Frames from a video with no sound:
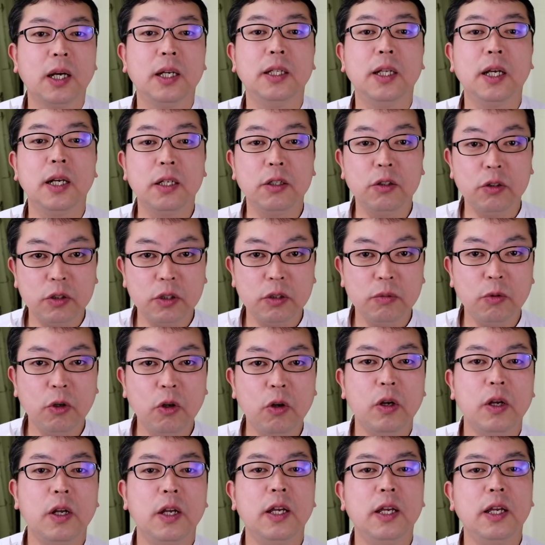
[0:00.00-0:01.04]
必ずし
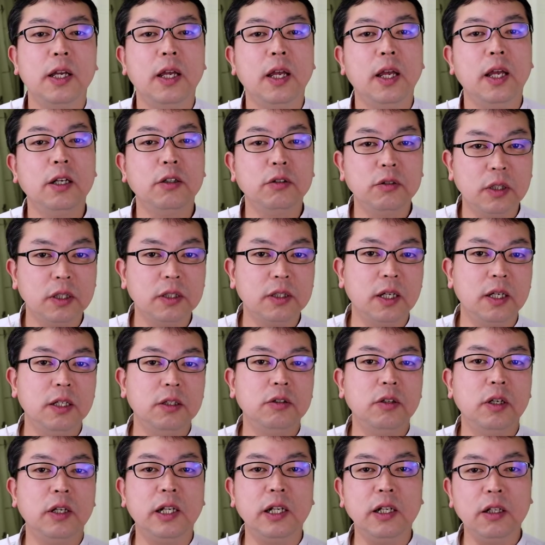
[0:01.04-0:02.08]
も
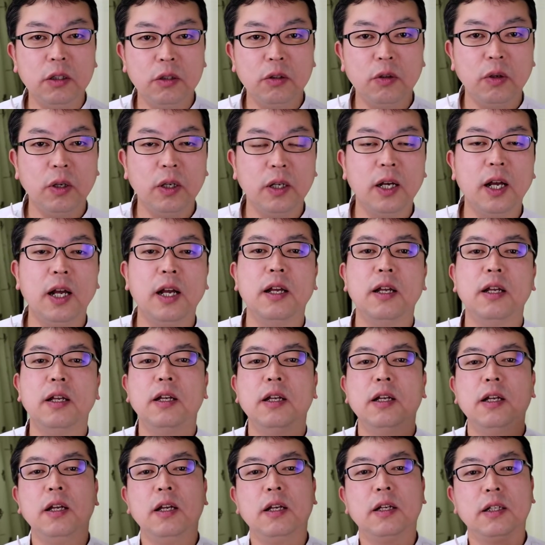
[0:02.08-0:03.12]
エクササイズや筋トレが
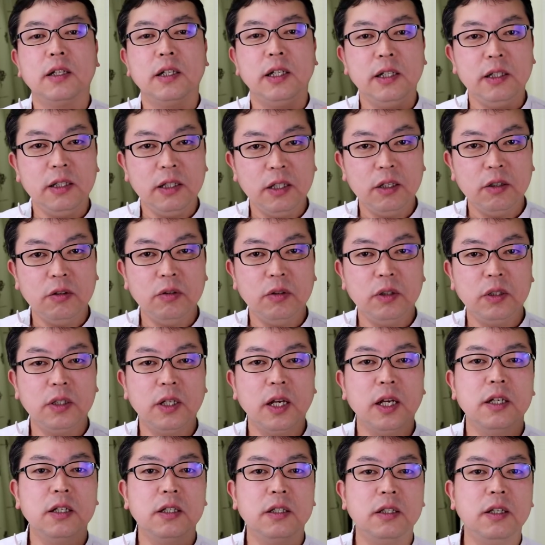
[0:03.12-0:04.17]
筋肉に
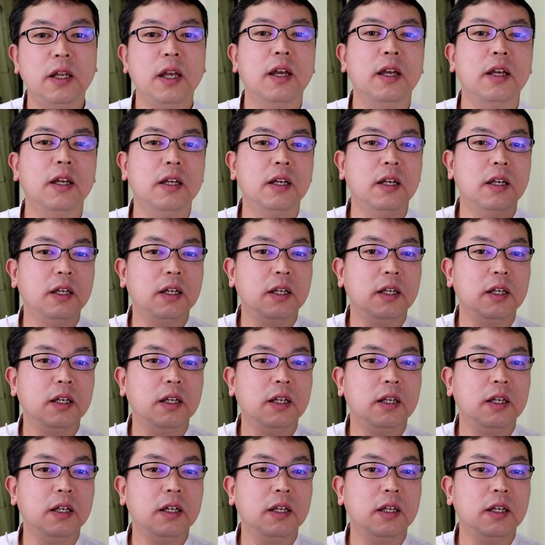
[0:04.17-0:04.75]
対して